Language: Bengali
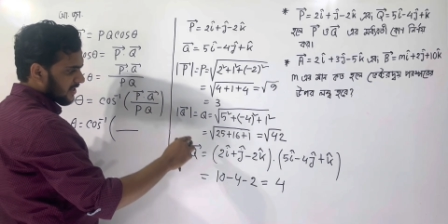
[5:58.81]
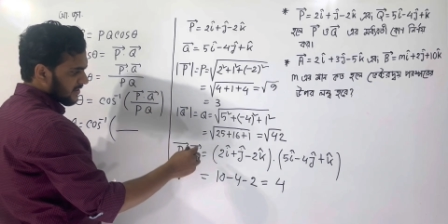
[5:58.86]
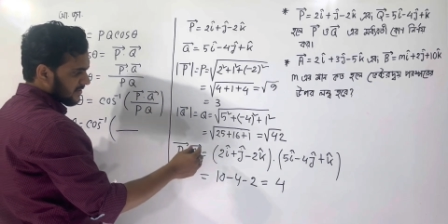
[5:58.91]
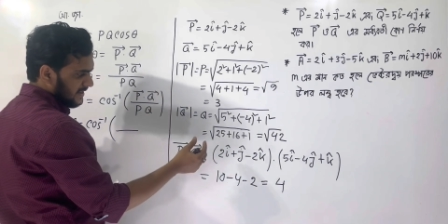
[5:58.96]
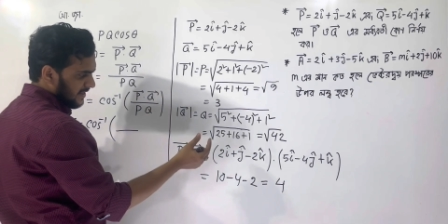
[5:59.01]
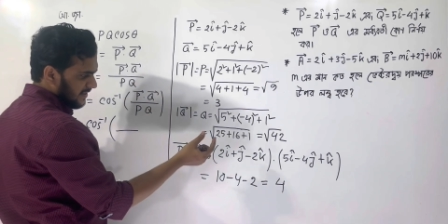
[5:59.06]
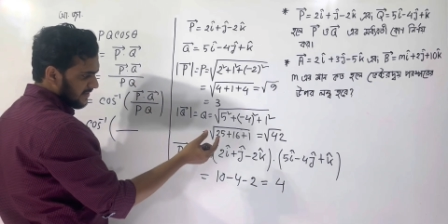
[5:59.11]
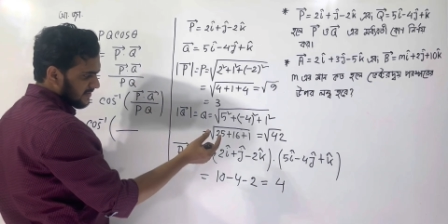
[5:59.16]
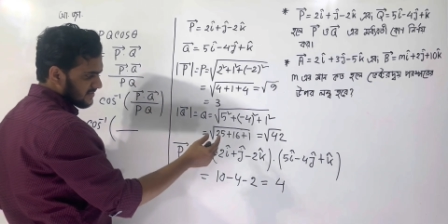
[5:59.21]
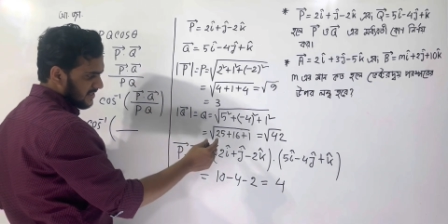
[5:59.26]

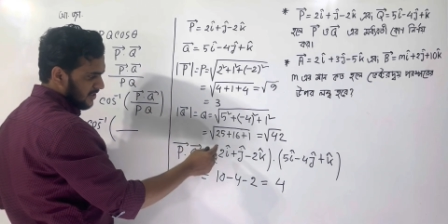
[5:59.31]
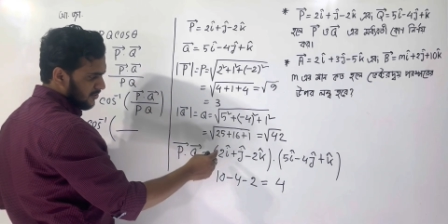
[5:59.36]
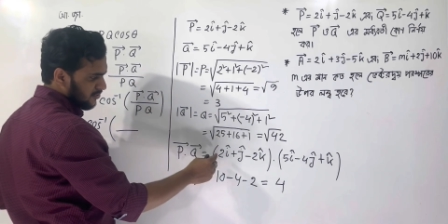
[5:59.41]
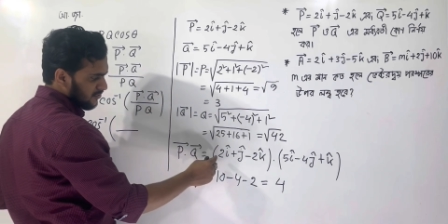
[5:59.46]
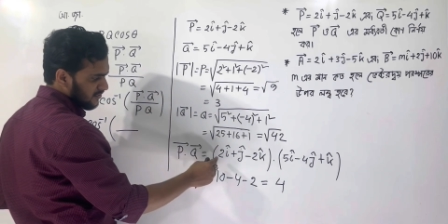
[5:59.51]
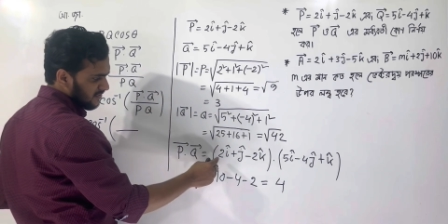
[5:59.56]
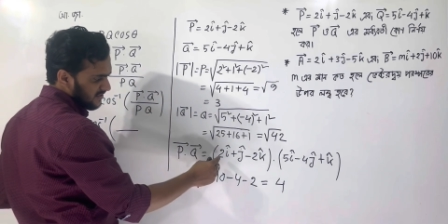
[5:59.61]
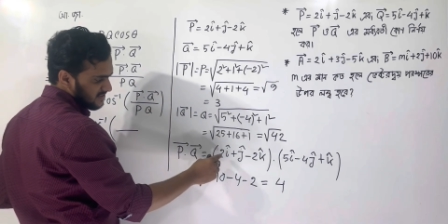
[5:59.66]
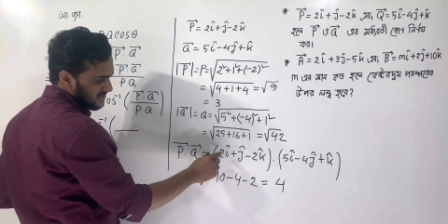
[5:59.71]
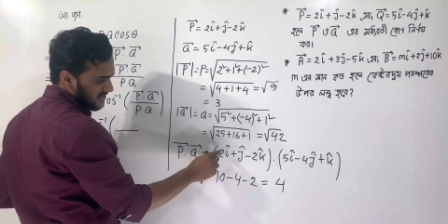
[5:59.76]
দেখে দিচ্ছি
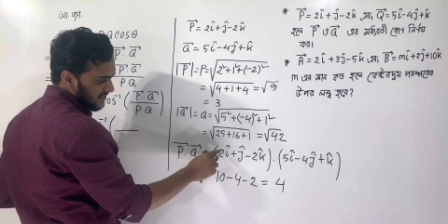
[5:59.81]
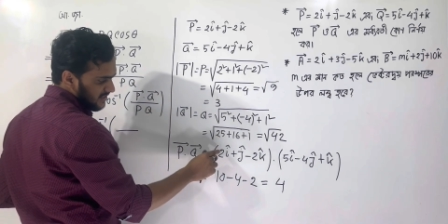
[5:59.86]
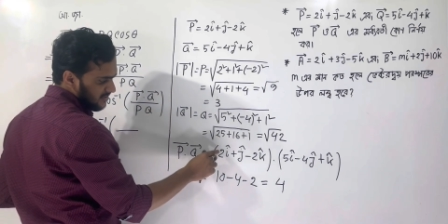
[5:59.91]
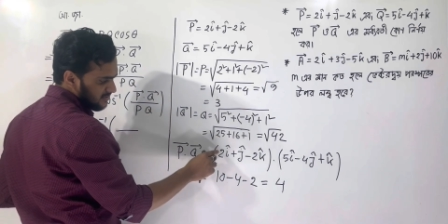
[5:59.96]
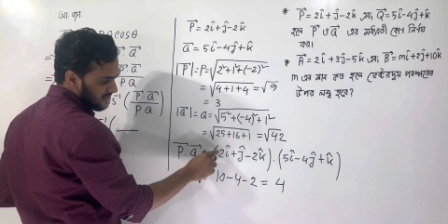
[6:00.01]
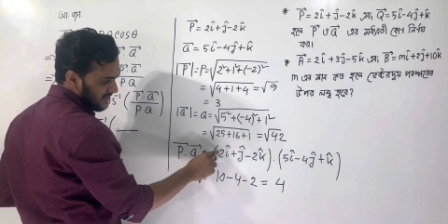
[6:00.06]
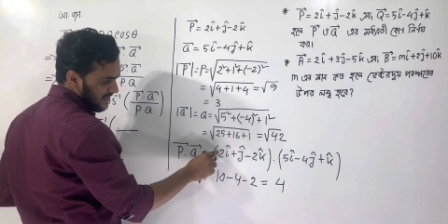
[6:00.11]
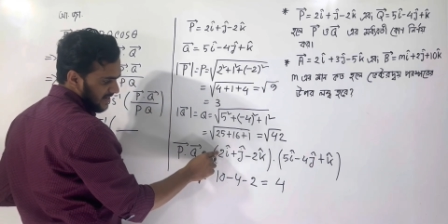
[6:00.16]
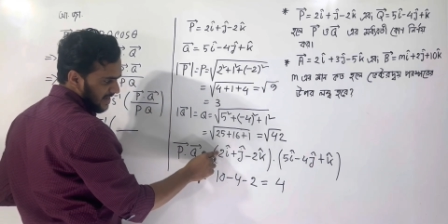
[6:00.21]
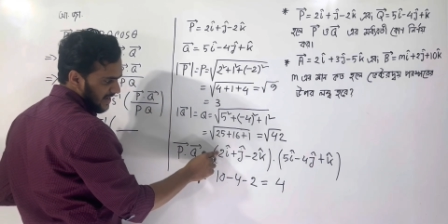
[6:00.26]
এখনই দিচ্ছি এটা
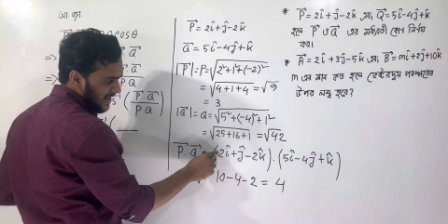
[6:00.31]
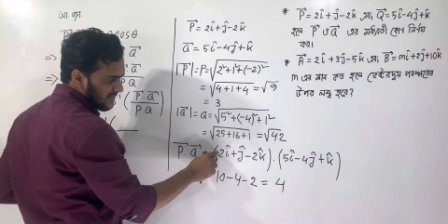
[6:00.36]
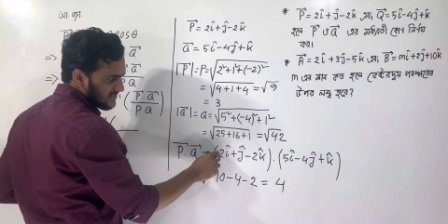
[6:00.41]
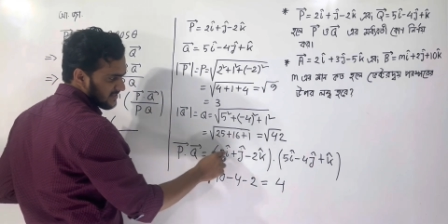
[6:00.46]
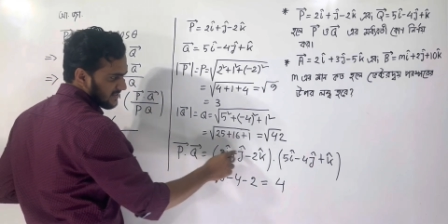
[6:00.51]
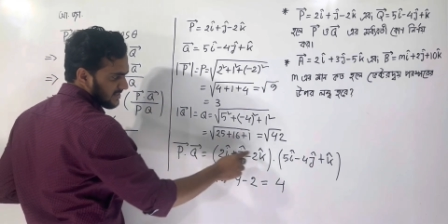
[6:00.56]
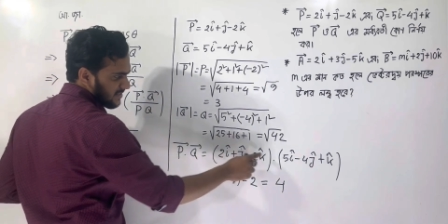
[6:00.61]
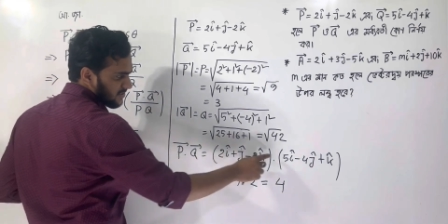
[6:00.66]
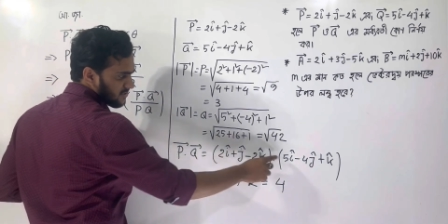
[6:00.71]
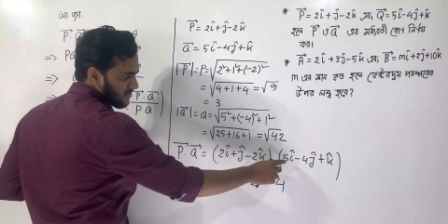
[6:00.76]
হচ্ছে এক্স
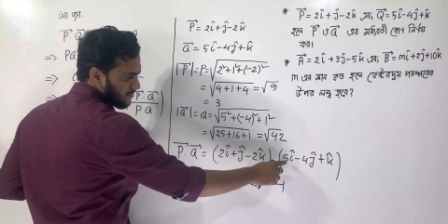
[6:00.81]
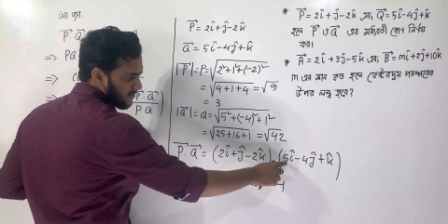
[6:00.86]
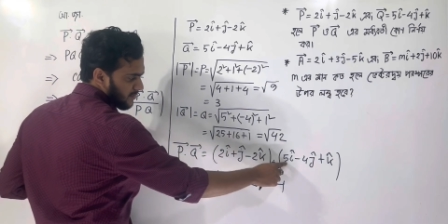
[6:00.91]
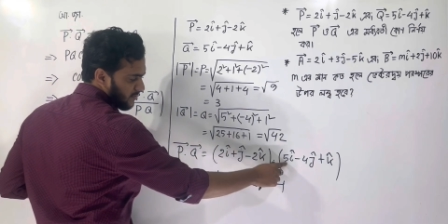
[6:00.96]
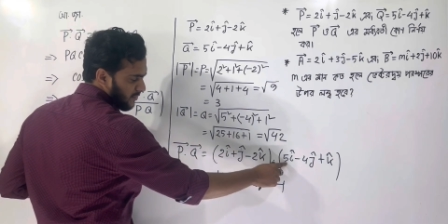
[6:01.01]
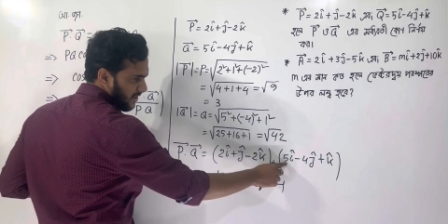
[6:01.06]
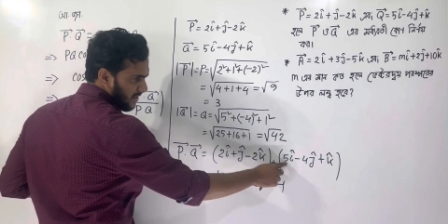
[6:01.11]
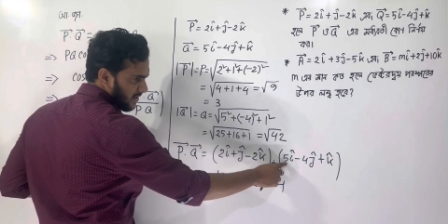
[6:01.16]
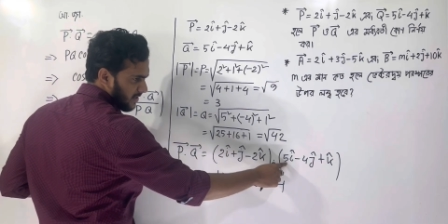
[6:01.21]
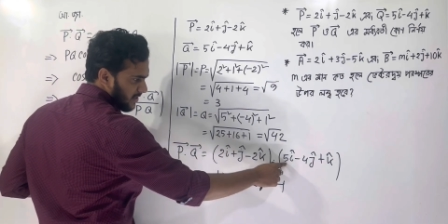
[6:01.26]
এটা হচ্ছে
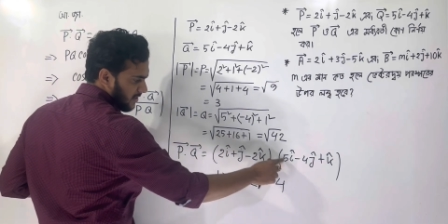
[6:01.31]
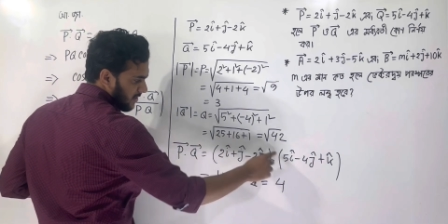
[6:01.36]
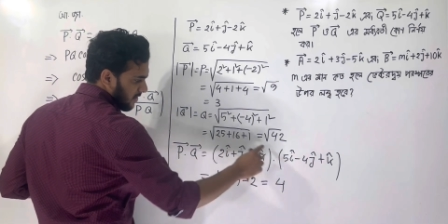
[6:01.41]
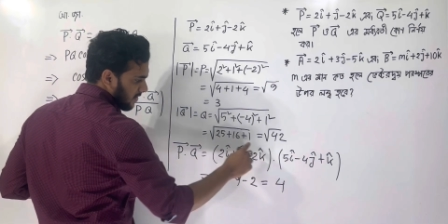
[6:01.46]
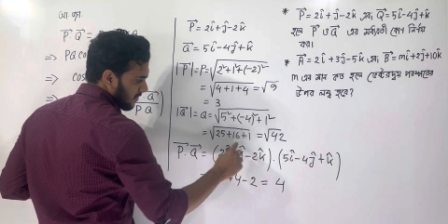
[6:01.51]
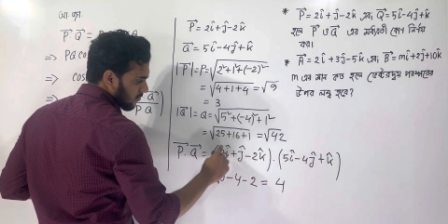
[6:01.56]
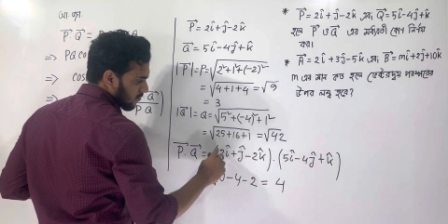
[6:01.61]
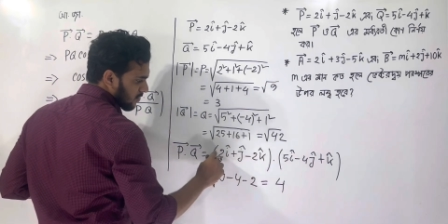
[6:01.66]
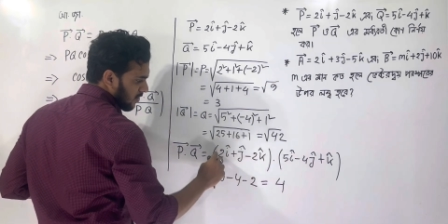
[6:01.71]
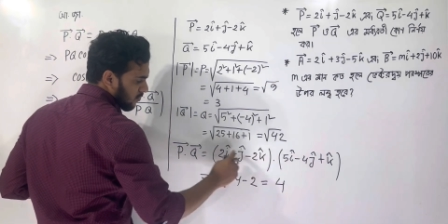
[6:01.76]
বিওয়াই
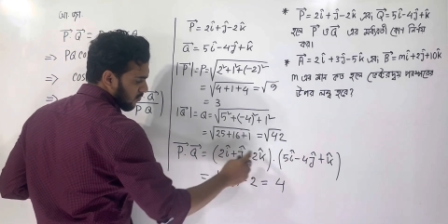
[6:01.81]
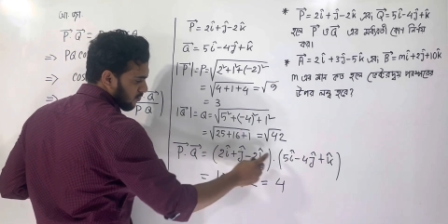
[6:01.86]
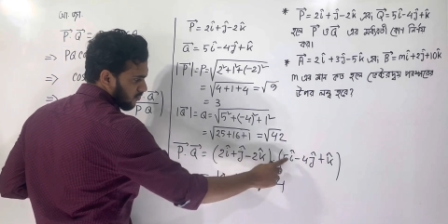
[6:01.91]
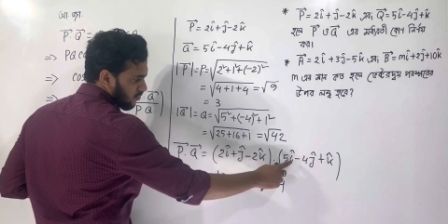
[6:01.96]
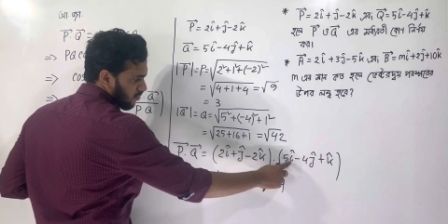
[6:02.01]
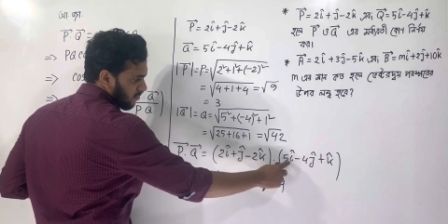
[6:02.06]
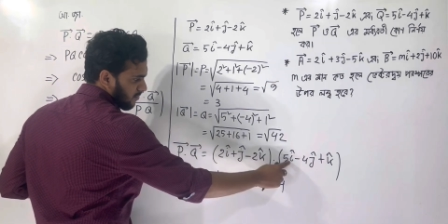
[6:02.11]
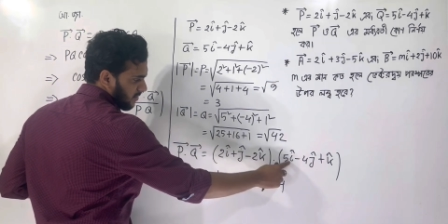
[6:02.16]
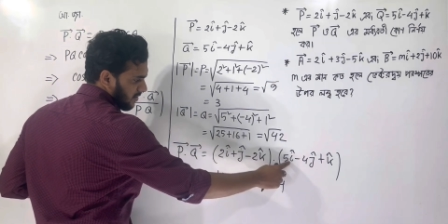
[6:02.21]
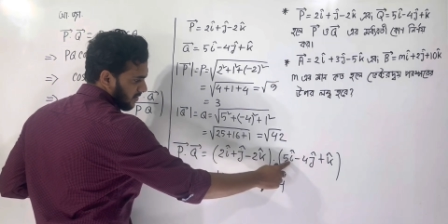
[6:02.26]
দুটা গুণ
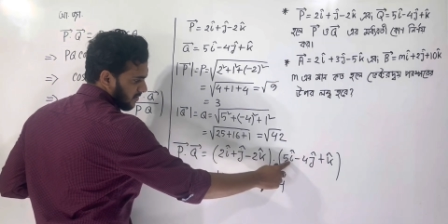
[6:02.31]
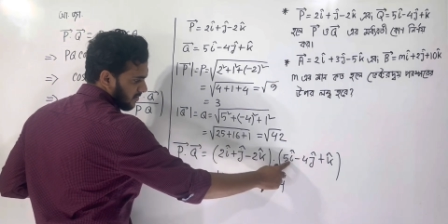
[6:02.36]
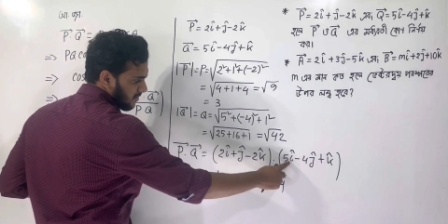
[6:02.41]
করবেন